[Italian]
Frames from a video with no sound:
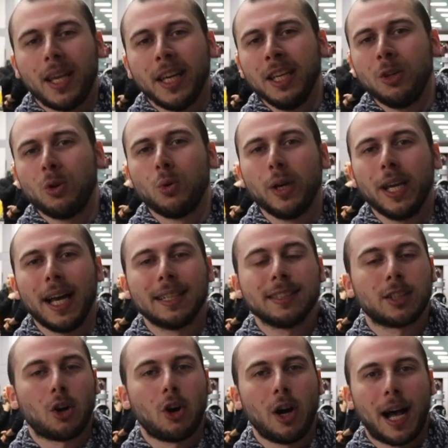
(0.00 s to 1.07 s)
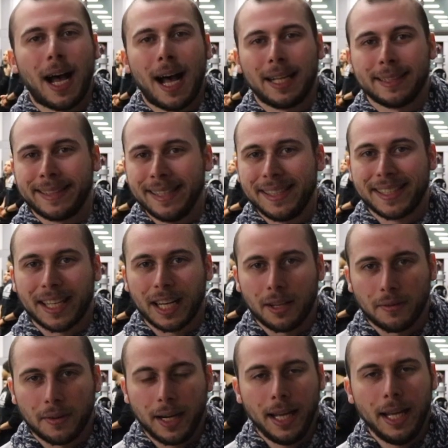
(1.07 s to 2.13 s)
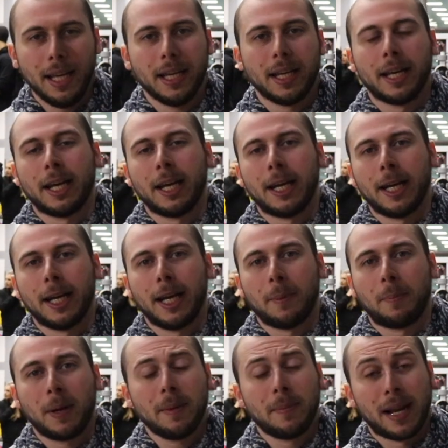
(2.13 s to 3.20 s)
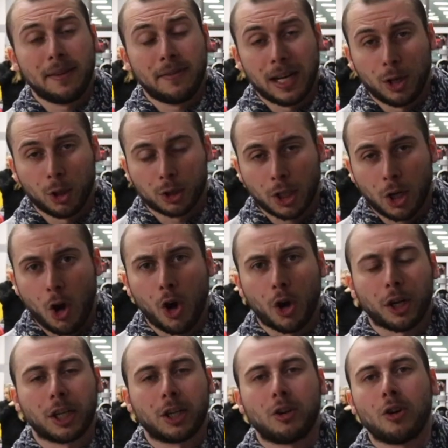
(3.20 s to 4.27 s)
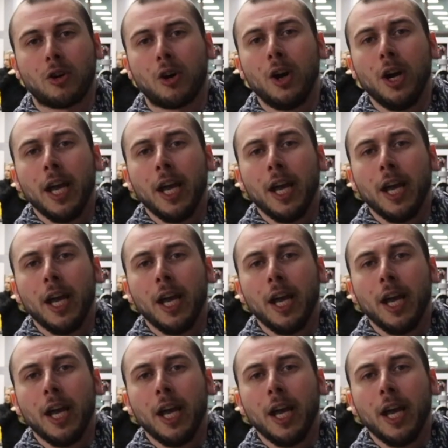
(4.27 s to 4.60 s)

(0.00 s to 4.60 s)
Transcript: in cui andrò a descrivere, eh, prima a livello teorico